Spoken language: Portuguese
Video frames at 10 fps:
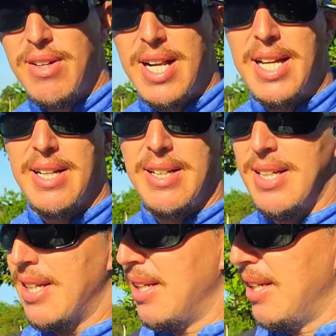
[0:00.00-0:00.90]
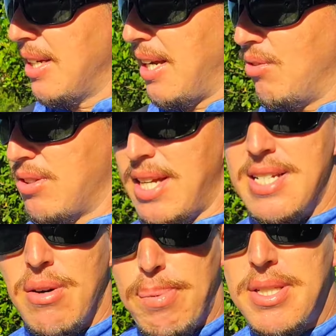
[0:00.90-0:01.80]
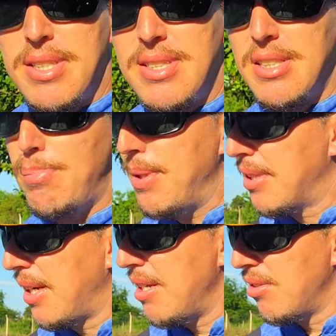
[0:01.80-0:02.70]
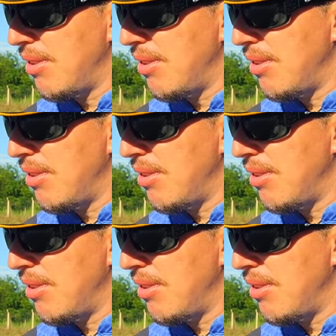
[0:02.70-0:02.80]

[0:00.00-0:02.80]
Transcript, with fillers: galera, que a nossa região precisa de pesqueiros,